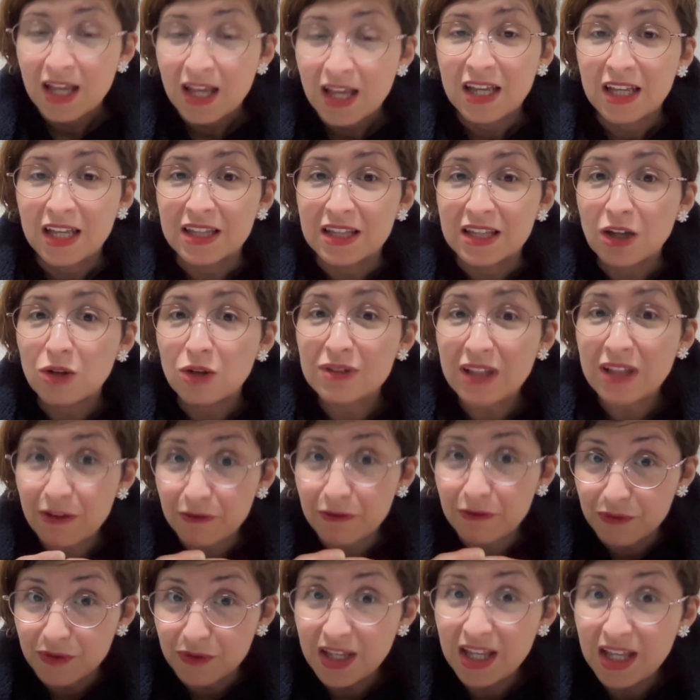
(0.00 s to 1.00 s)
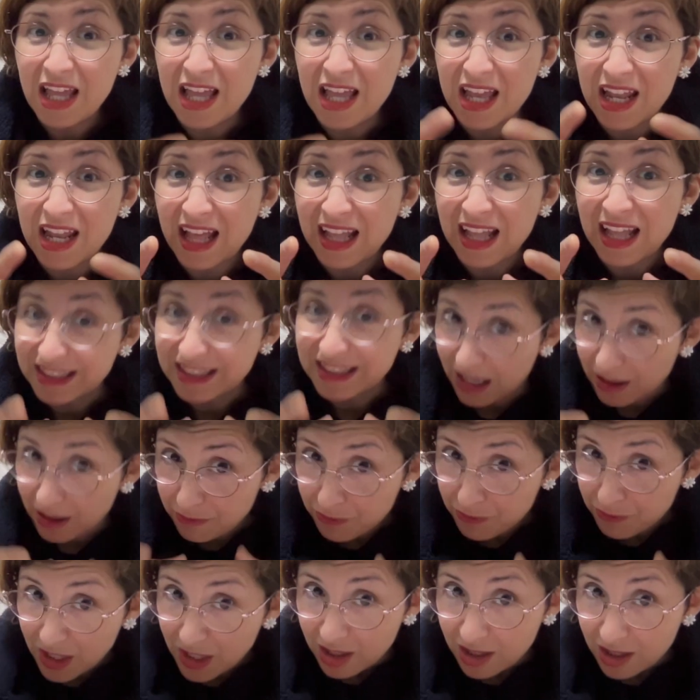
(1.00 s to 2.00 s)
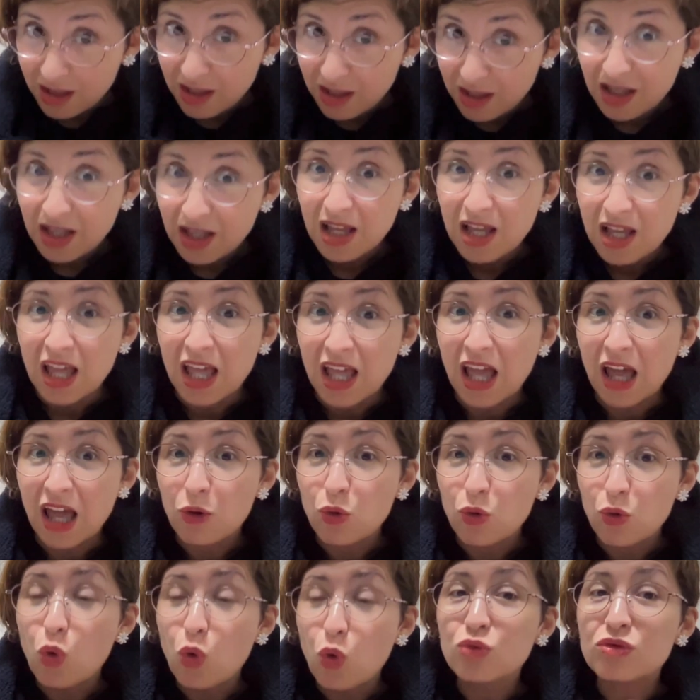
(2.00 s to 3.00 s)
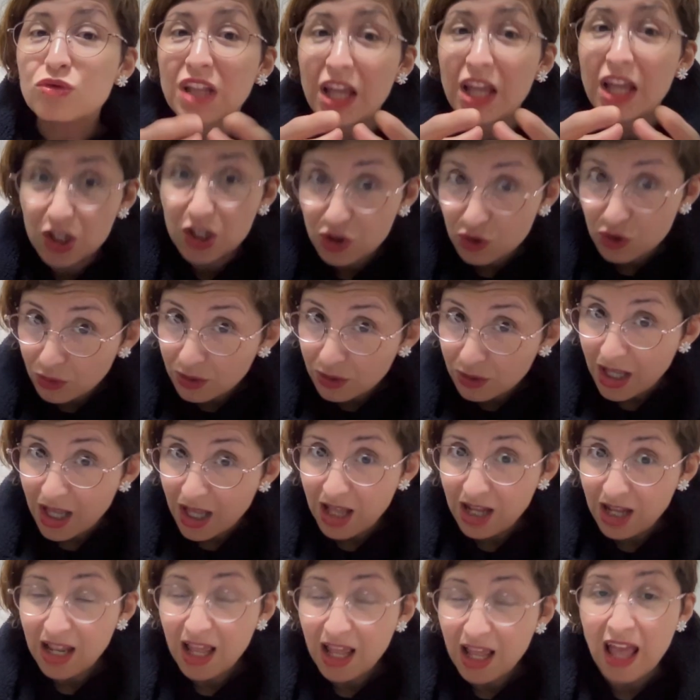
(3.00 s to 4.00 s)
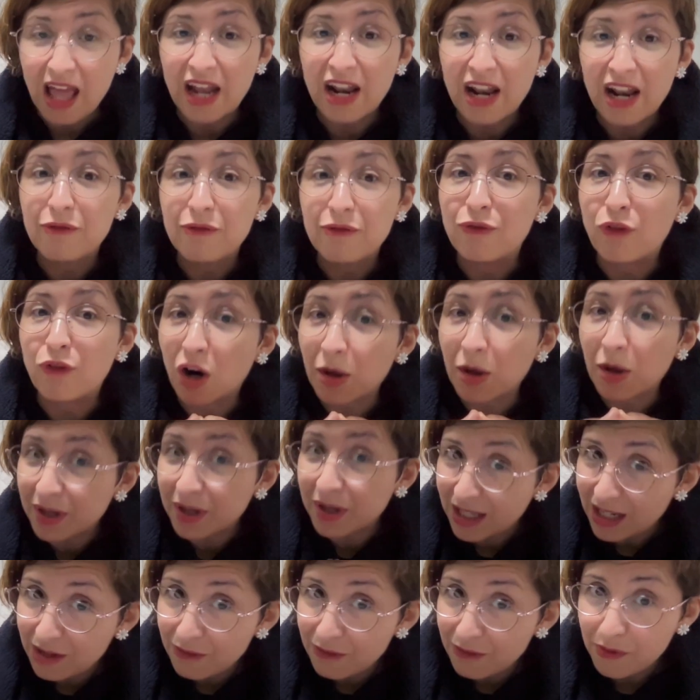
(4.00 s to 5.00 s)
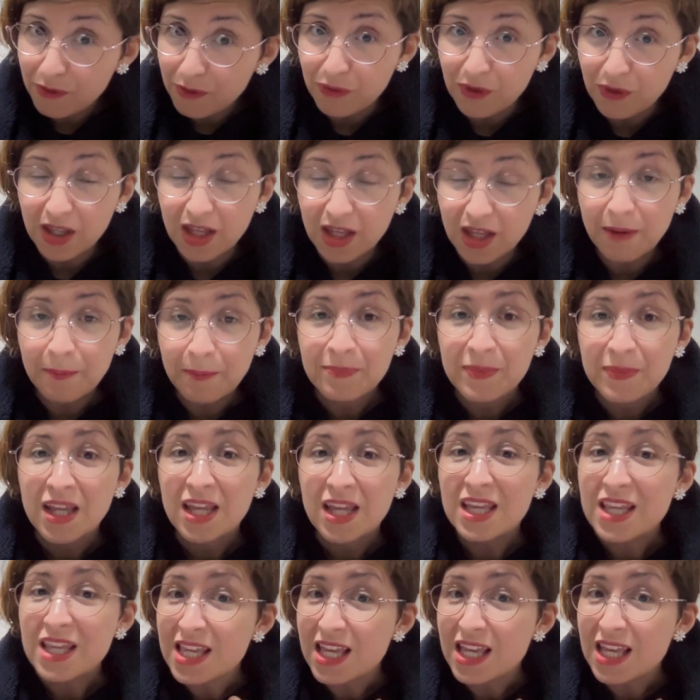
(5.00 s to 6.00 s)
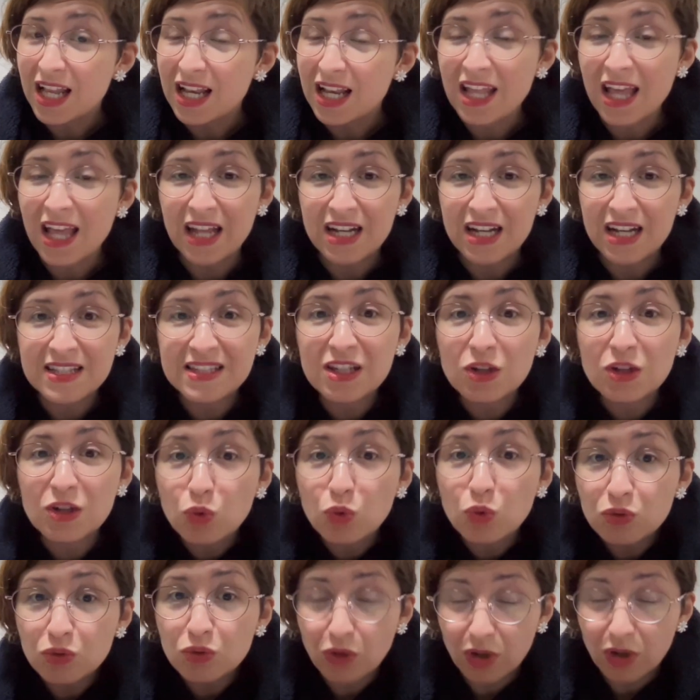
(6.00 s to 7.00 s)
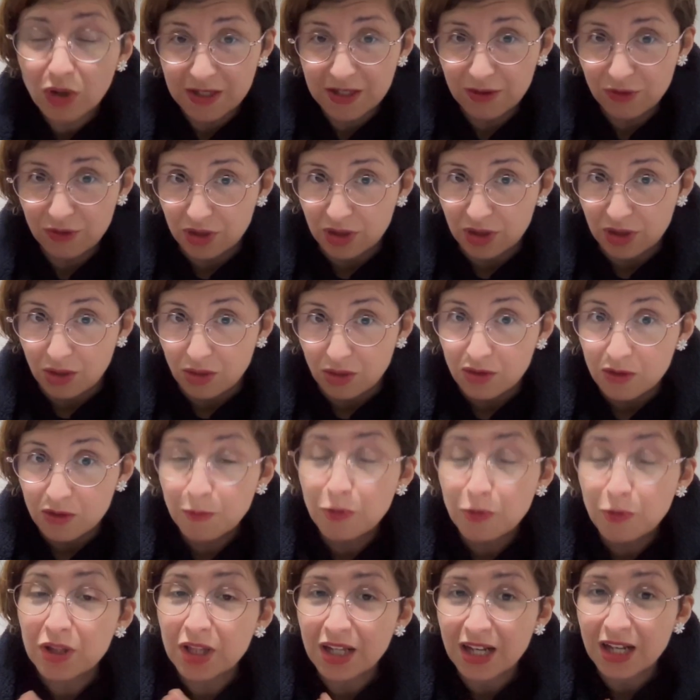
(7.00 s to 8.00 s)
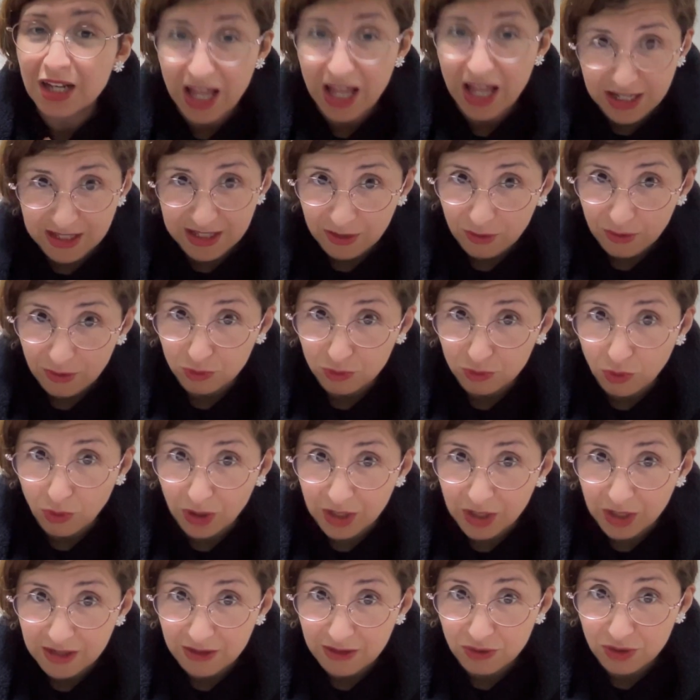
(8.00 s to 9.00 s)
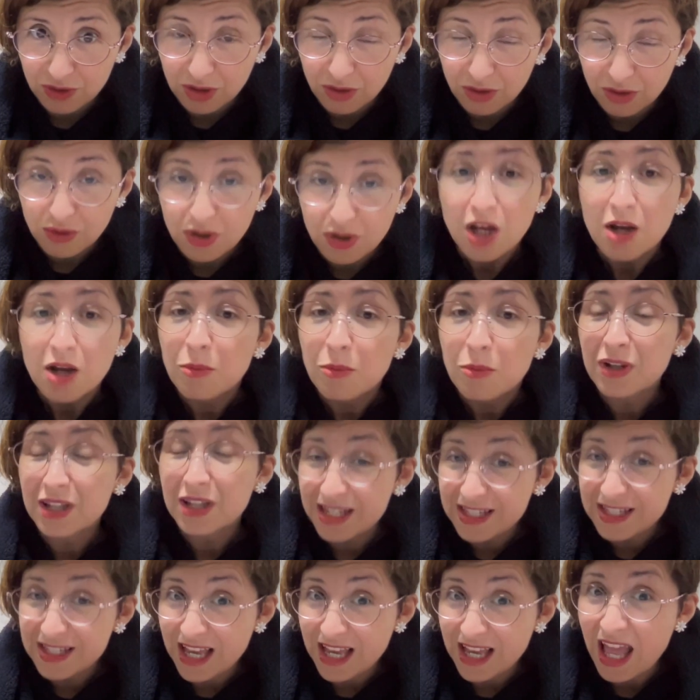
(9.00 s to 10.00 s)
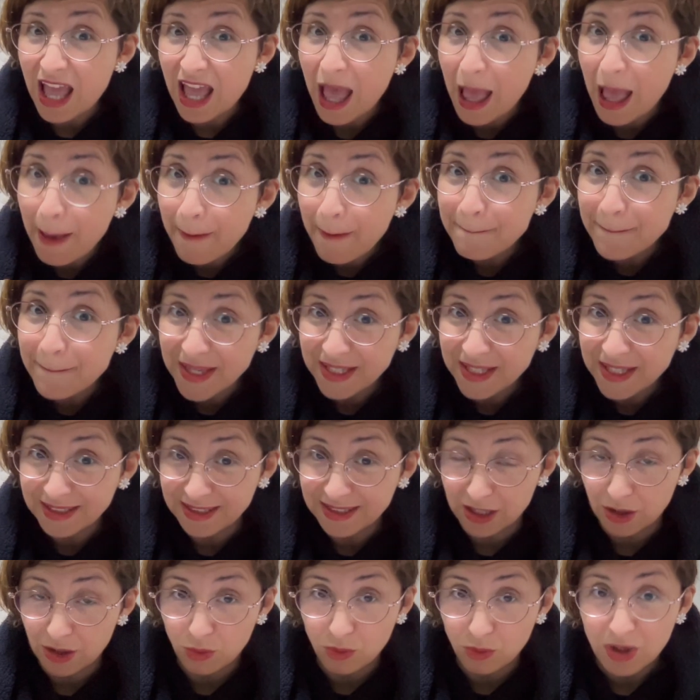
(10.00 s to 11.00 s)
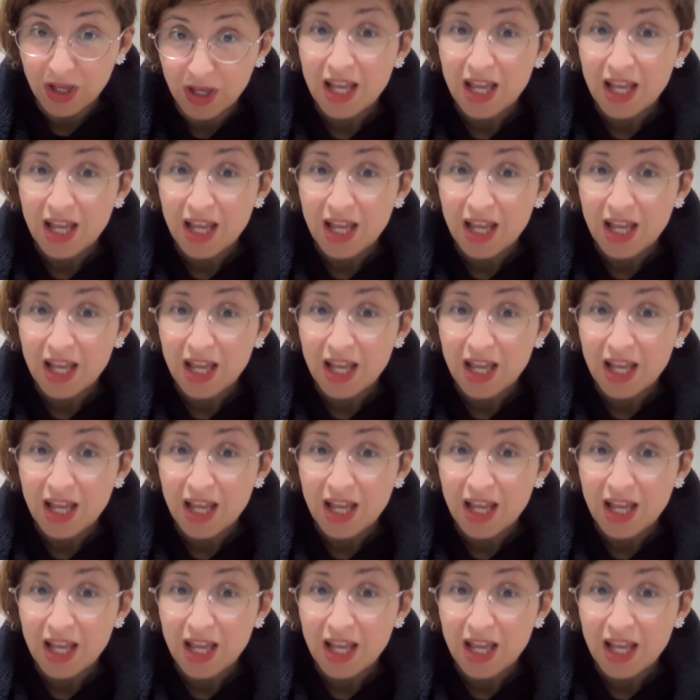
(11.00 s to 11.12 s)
Então, Davi era Davi. Era o contexto dele, era a forma que ele vivia e ele era segundo o coração de Deus. Por que ele era segundo o coração de Deus? Porque ele se arrependeu.